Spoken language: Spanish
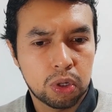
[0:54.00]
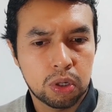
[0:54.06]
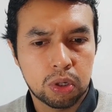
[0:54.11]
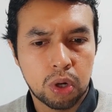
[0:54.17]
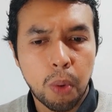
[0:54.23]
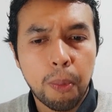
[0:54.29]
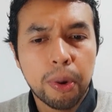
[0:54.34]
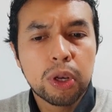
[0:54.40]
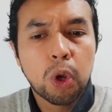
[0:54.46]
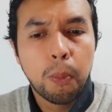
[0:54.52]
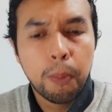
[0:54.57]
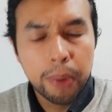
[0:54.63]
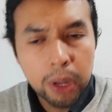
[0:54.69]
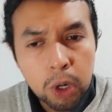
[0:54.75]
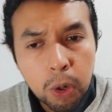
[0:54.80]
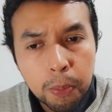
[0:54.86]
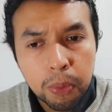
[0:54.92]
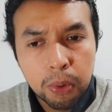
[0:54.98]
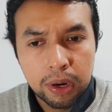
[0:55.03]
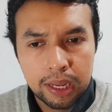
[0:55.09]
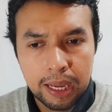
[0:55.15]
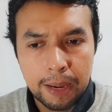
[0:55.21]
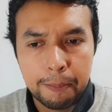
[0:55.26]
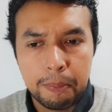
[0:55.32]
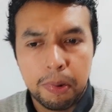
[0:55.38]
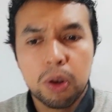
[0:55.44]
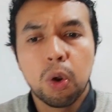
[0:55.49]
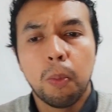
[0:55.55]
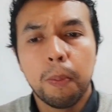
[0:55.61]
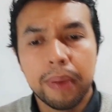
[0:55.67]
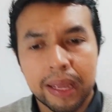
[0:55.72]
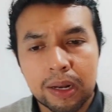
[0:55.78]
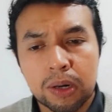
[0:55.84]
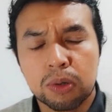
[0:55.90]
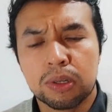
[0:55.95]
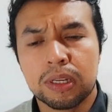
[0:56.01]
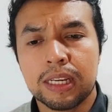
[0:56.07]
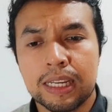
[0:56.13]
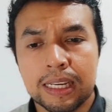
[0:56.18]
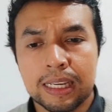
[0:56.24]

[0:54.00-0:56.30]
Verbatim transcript: como en Homero, por ejemplo, en Homero